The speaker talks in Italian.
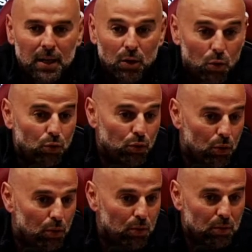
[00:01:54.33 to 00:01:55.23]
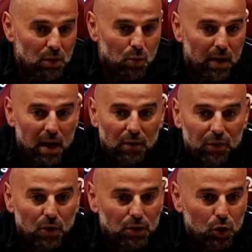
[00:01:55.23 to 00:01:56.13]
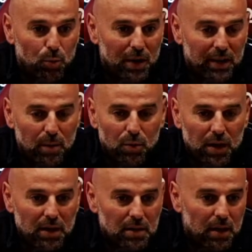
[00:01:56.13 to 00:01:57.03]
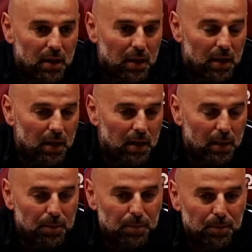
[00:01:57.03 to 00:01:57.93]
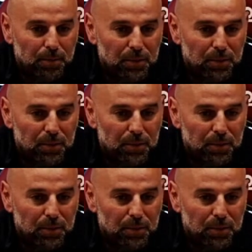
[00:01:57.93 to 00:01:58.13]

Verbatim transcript: contro una squadra forte come la Cremonese e mh, mm,